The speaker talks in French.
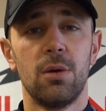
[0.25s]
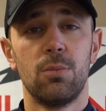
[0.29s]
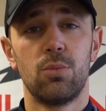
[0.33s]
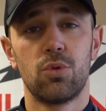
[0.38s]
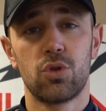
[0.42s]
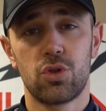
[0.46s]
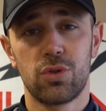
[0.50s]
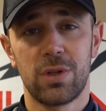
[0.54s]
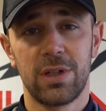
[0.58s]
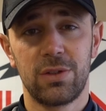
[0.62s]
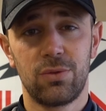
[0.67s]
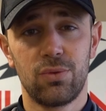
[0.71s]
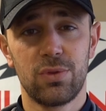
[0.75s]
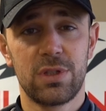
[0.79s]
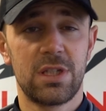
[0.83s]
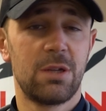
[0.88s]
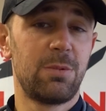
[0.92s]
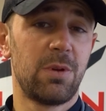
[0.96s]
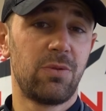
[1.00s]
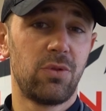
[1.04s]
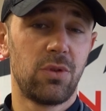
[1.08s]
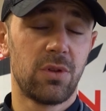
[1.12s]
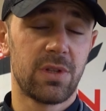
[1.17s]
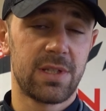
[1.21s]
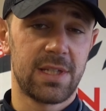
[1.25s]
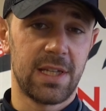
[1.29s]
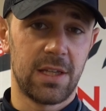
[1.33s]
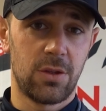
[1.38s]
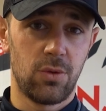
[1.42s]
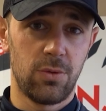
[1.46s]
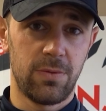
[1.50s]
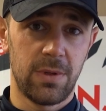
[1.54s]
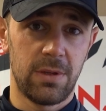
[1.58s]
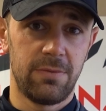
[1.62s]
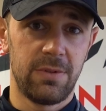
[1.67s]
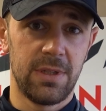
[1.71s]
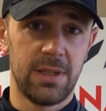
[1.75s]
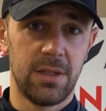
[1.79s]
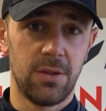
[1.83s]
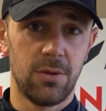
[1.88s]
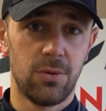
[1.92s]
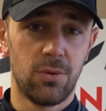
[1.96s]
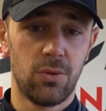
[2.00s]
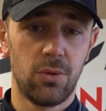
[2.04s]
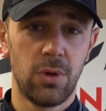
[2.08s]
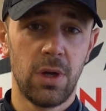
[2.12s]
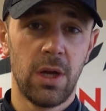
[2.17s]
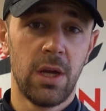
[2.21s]
Bonjour à tous et bienvenue dans cette nouvelle
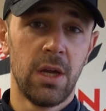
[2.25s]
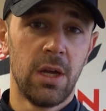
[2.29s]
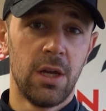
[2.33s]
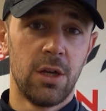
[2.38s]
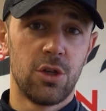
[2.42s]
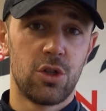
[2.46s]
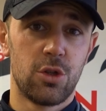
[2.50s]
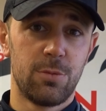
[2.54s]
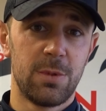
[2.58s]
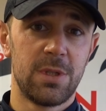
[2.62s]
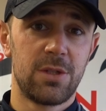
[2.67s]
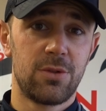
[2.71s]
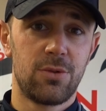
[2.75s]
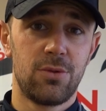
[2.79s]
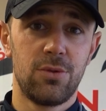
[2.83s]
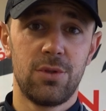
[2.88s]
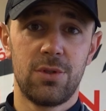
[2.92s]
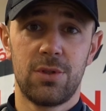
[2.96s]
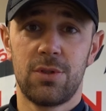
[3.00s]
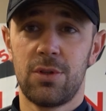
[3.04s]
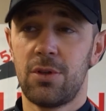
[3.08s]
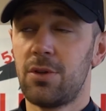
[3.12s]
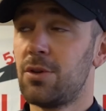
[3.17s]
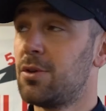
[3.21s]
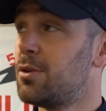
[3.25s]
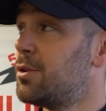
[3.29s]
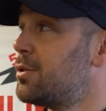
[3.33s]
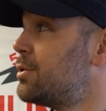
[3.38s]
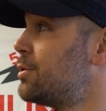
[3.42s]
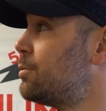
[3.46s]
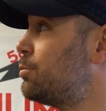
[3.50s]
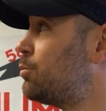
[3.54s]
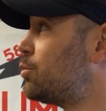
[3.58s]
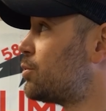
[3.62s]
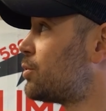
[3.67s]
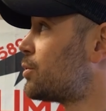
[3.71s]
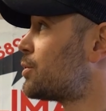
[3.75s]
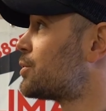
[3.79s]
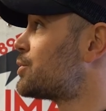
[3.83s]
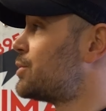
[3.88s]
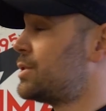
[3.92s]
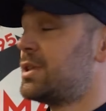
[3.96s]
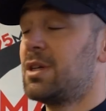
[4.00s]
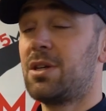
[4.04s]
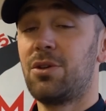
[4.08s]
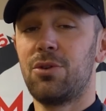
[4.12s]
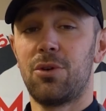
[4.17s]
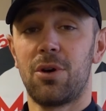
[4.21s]
vidéo. Je m'excuse euh, pour ce
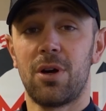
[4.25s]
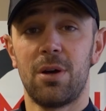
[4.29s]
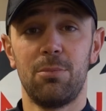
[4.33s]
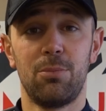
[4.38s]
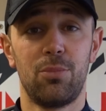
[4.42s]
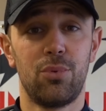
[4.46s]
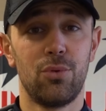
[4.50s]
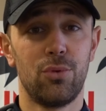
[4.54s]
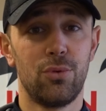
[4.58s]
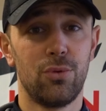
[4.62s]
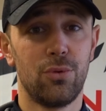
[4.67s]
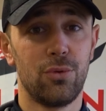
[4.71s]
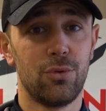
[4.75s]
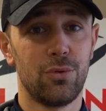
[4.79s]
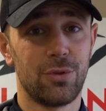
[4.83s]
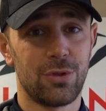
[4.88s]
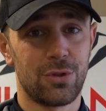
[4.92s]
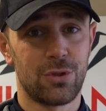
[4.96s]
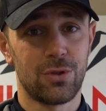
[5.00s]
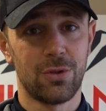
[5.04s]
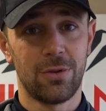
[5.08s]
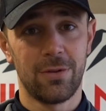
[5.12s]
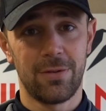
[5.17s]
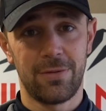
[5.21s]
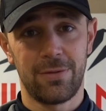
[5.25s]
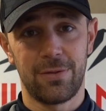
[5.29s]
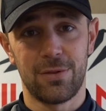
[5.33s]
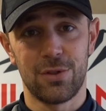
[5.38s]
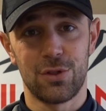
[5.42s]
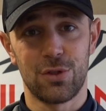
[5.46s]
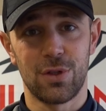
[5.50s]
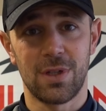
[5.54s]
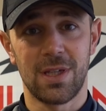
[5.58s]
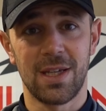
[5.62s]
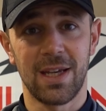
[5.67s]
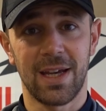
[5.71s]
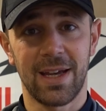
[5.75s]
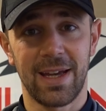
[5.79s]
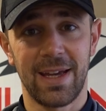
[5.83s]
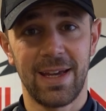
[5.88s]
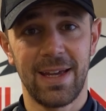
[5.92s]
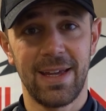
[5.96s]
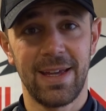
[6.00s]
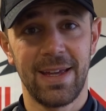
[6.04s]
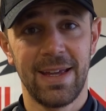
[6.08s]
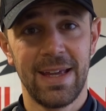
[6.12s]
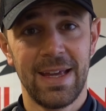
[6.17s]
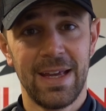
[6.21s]
décor un peu soft, je
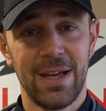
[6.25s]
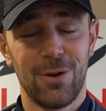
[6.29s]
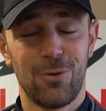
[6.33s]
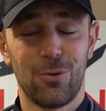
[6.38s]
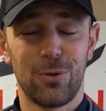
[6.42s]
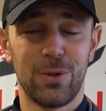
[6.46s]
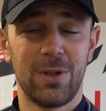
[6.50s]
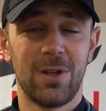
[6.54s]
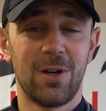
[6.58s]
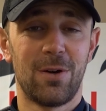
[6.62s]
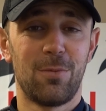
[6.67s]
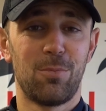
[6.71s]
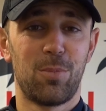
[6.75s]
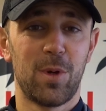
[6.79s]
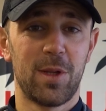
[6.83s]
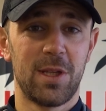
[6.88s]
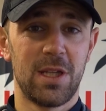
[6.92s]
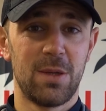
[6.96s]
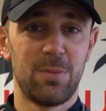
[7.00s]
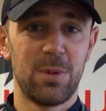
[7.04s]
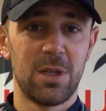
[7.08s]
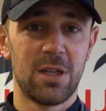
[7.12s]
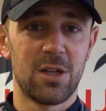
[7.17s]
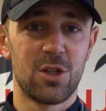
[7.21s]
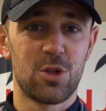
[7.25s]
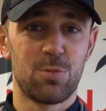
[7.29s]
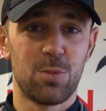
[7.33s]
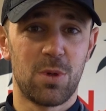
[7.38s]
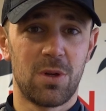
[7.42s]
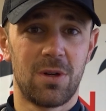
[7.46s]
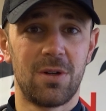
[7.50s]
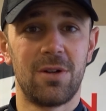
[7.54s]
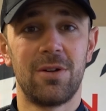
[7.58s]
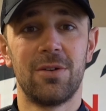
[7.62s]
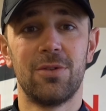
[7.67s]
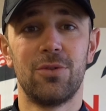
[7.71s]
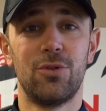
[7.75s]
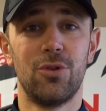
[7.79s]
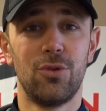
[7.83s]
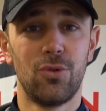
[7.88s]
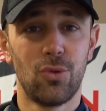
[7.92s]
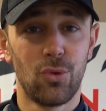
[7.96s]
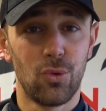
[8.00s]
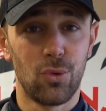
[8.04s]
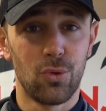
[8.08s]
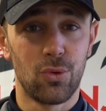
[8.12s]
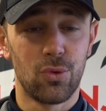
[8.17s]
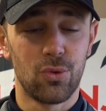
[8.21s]
dirais. On est en plein déménagement de
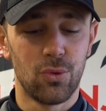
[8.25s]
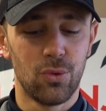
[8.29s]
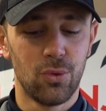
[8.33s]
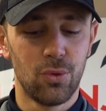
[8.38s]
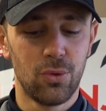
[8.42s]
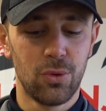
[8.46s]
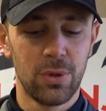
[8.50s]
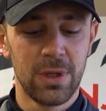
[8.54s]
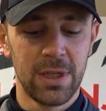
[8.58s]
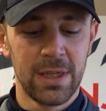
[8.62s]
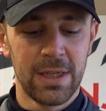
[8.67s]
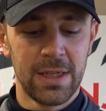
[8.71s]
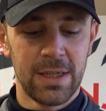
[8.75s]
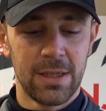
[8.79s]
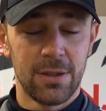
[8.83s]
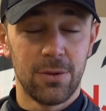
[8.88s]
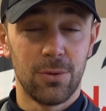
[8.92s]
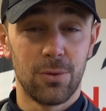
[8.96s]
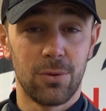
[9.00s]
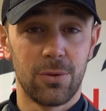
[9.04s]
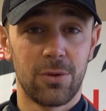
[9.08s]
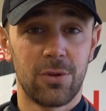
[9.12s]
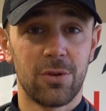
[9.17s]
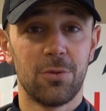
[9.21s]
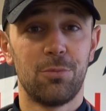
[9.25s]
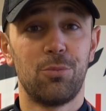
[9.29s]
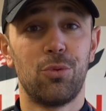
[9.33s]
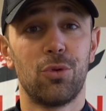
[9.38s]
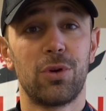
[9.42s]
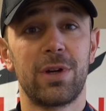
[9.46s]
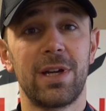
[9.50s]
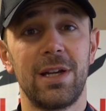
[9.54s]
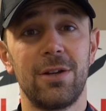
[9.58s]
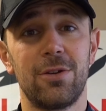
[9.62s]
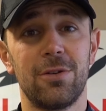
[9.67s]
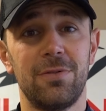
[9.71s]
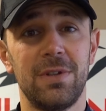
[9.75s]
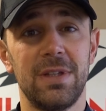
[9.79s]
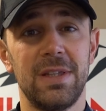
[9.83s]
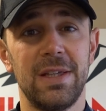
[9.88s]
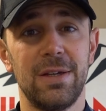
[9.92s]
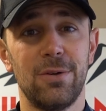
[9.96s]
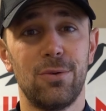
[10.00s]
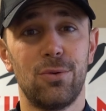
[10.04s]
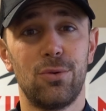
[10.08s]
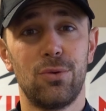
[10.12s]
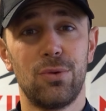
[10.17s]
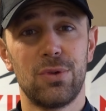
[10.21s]
nos locaux, donc euh, pour quelques
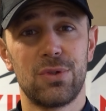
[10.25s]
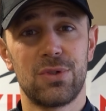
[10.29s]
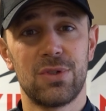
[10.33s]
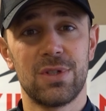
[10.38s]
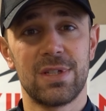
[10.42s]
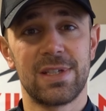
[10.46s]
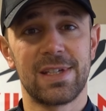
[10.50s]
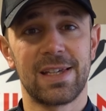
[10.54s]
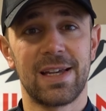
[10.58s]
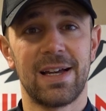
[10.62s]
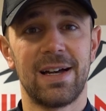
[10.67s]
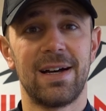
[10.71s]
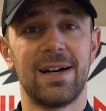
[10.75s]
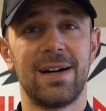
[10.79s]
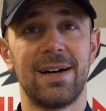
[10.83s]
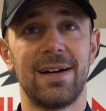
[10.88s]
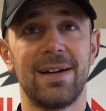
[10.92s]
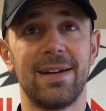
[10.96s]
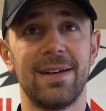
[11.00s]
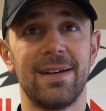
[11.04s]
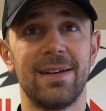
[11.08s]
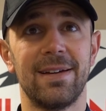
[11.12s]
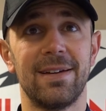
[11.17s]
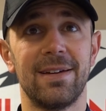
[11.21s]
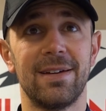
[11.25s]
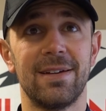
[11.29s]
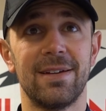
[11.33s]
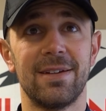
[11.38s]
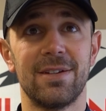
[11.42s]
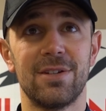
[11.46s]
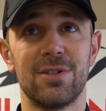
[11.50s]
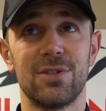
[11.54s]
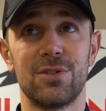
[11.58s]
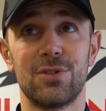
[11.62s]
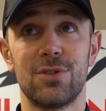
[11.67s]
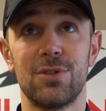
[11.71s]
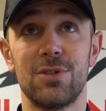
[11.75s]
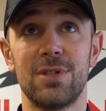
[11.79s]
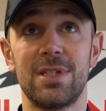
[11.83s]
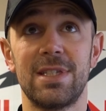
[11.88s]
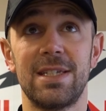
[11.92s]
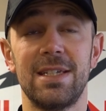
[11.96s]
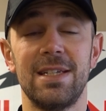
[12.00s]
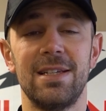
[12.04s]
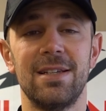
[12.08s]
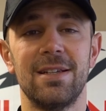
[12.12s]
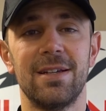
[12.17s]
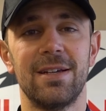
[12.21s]
vidéos, ce sera euh, ce
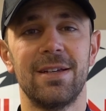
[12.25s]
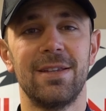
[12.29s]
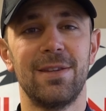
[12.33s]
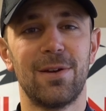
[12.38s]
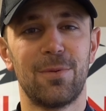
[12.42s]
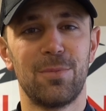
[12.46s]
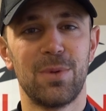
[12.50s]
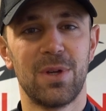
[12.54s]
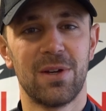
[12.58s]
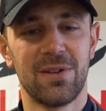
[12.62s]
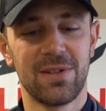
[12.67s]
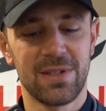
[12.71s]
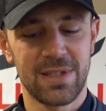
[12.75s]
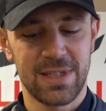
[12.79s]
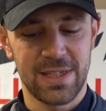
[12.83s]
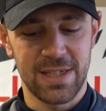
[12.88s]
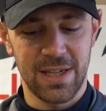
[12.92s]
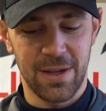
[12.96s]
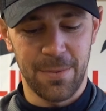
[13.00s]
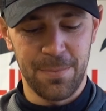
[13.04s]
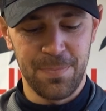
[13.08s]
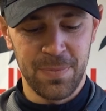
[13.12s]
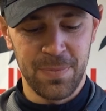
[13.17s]
style d'ambiance,